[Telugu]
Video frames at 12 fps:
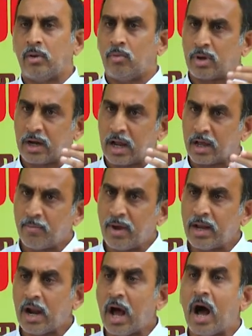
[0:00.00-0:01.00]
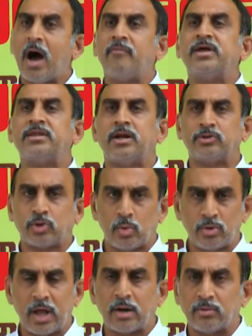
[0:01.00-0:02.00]
ఒక రకమైన ఆవేదనతో
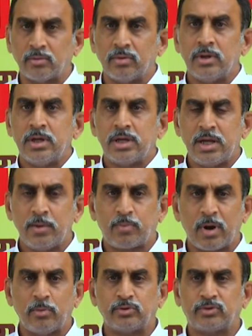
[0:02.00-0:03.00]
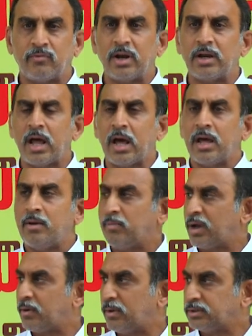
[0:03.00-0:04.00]
ఉండారు ఈ ప్రభుత్వం వలన
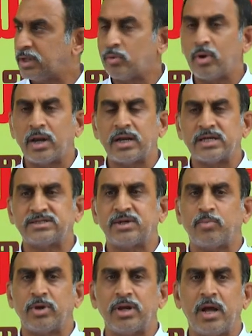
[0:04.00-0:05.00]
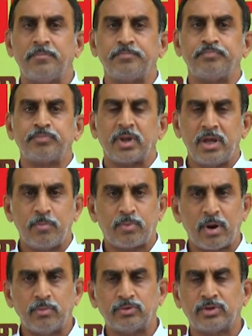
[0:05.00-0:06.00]
మనం అందరం కూడా నష్టపోయినాం ఈ
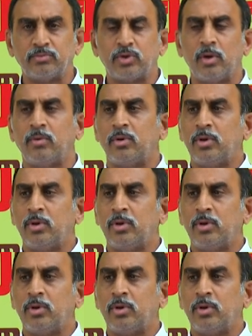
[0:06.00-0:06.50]
ప్రభుత్వంతో